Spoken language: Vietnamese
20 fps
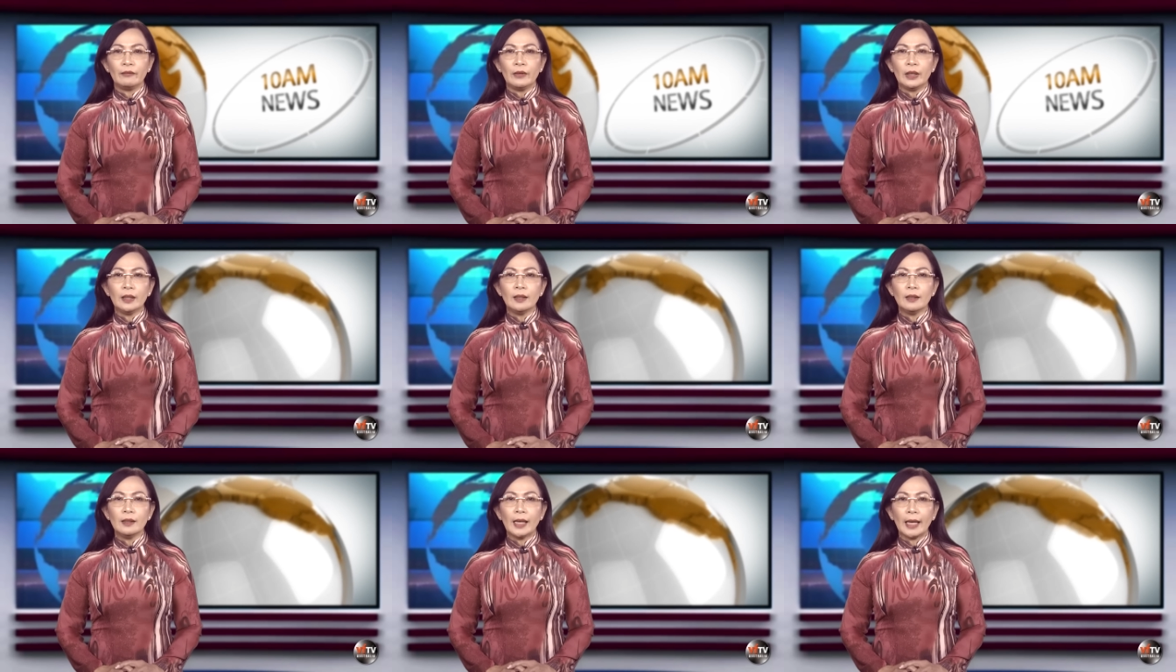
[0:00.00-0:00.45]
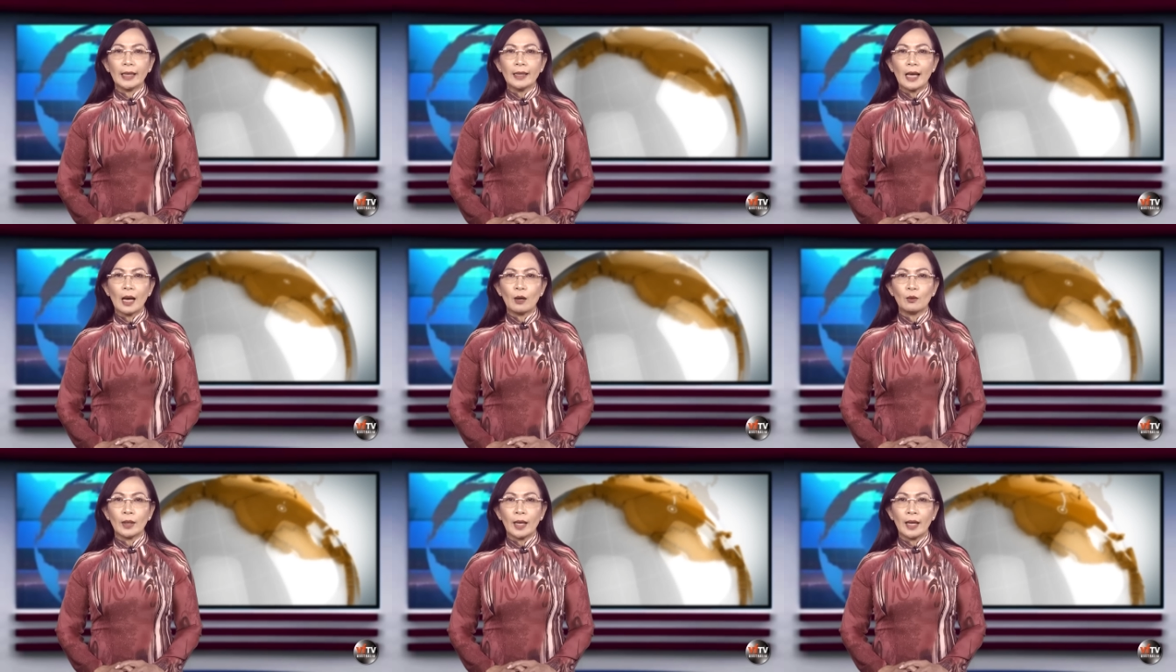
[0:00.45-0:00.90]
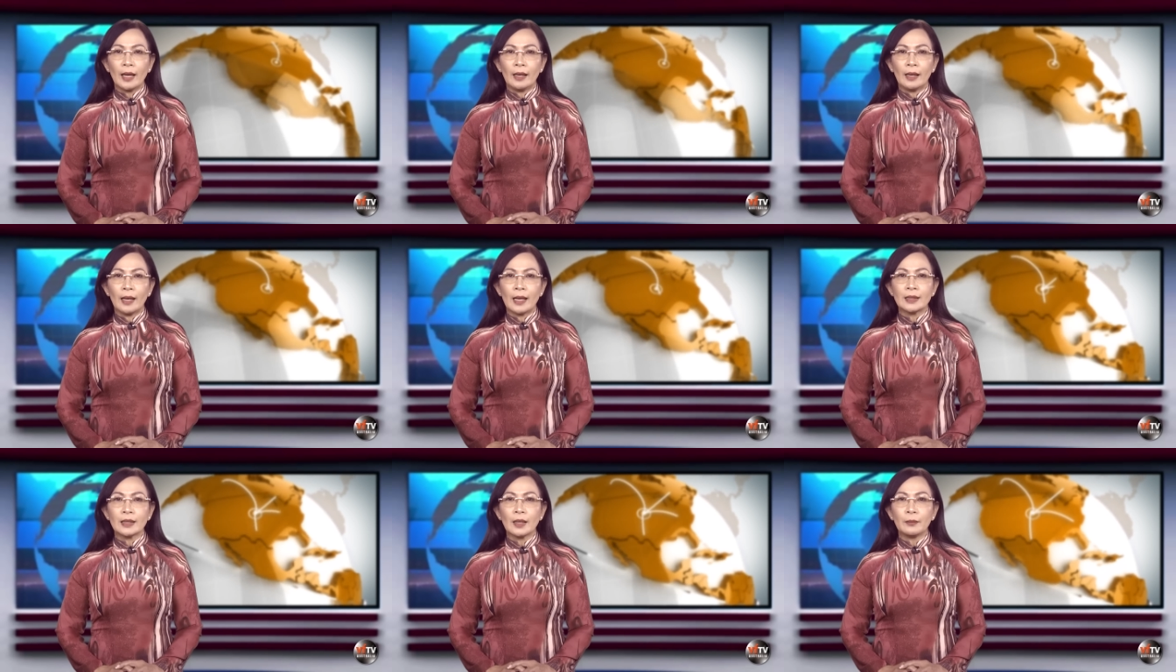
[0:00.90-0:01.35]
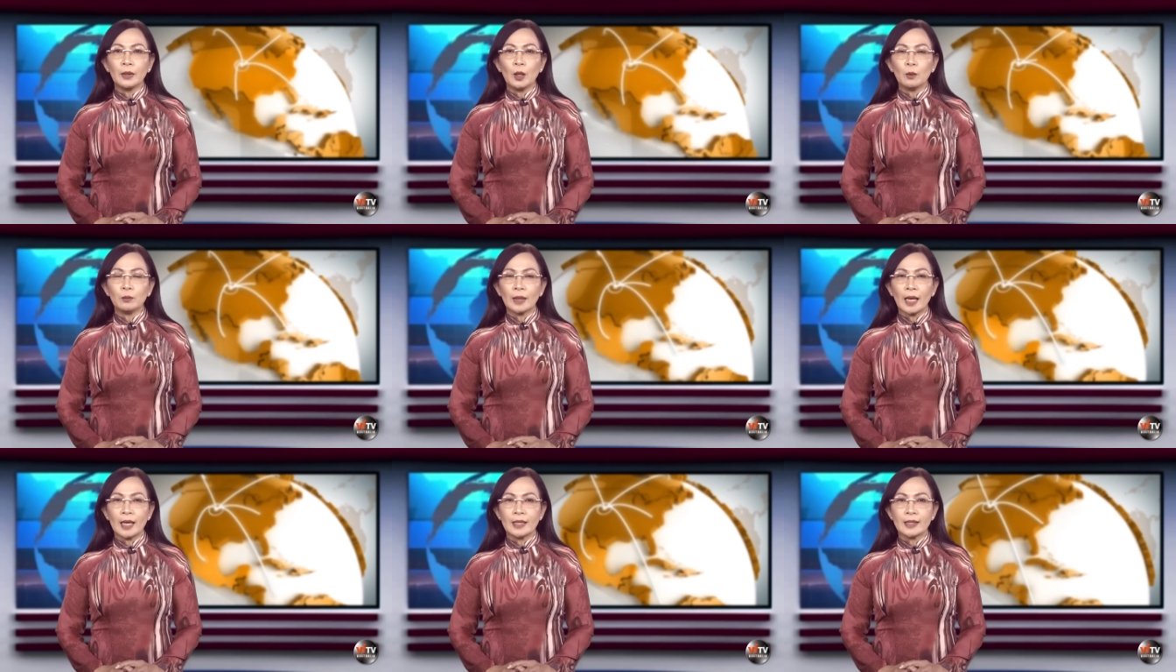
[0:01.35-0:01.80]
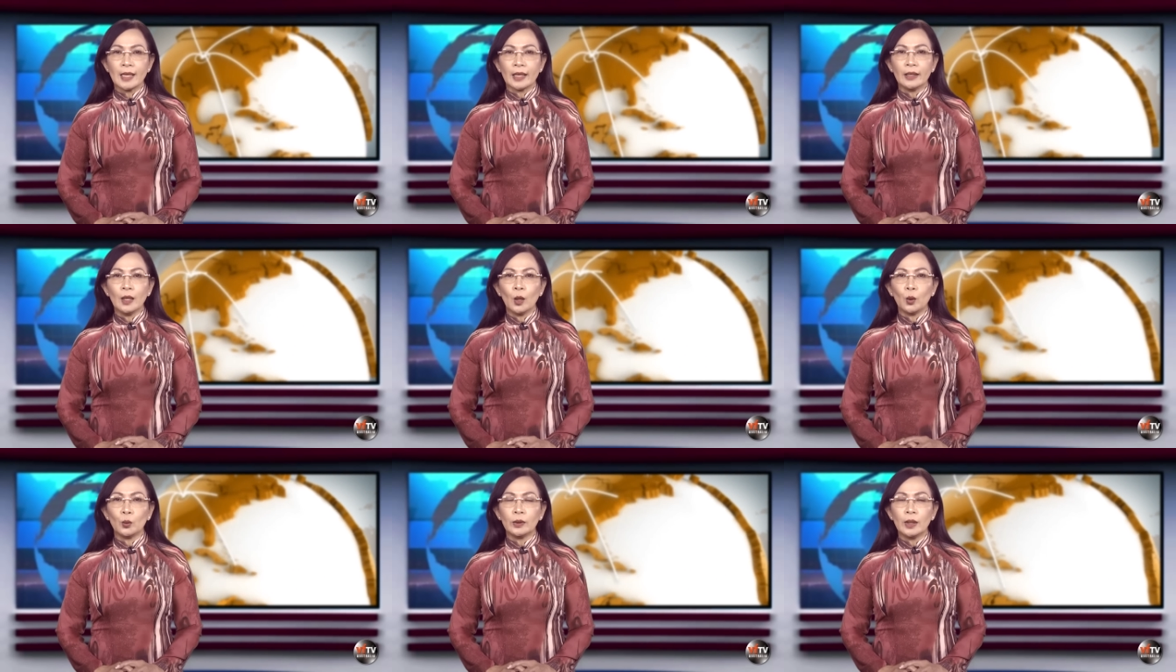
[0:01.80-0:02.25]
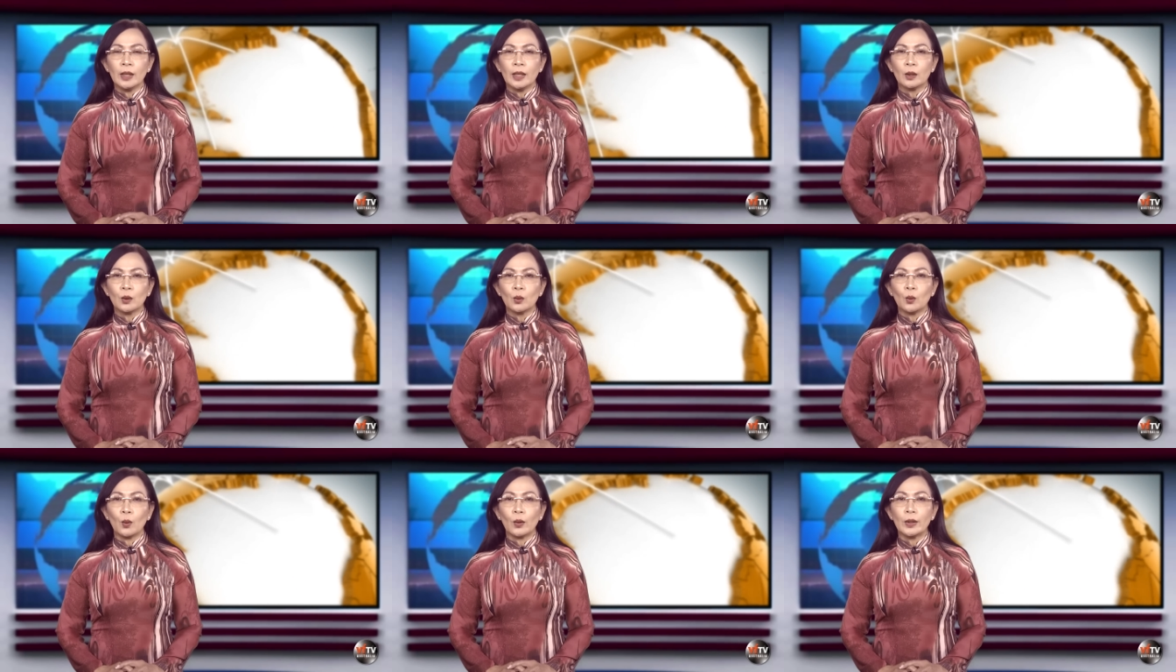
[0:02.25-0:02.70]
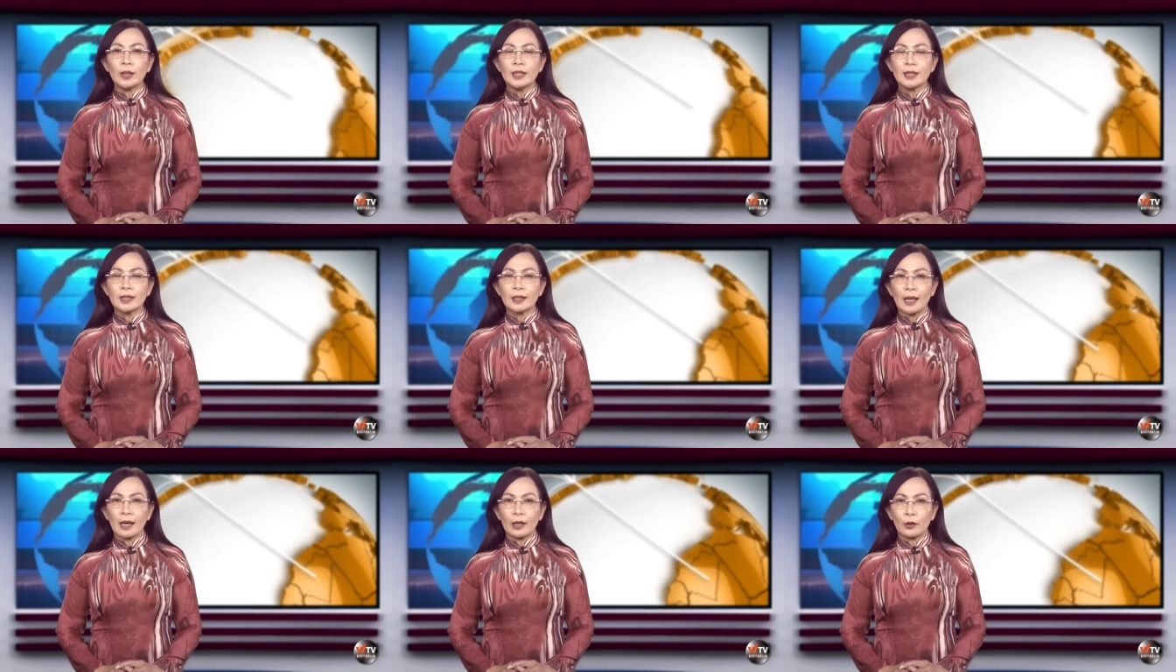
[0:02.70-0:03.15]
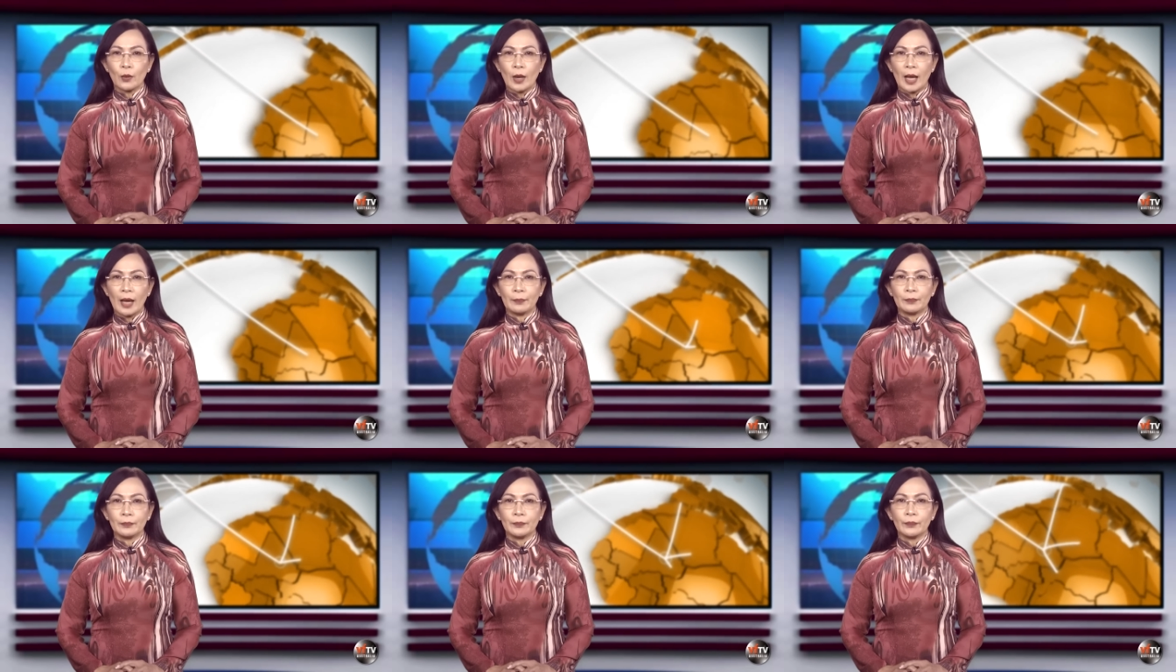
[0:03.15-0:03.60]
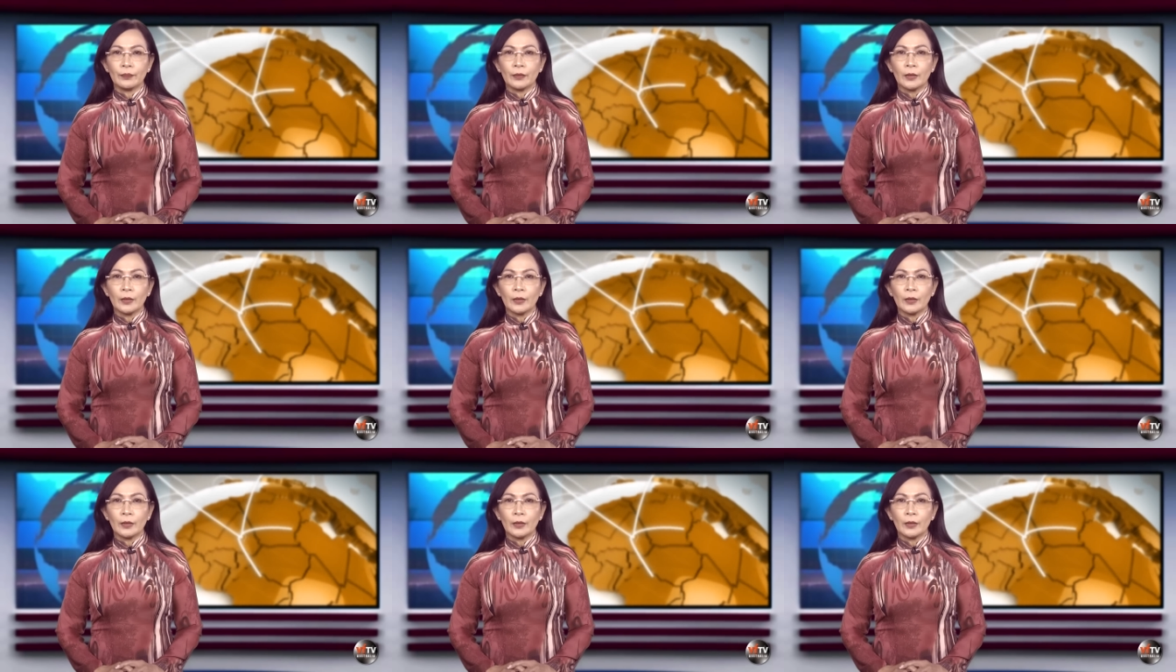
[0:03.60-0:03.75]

Vị nữ lãnh đạo này là giám đốc tài chính đầu tiên của Instagram.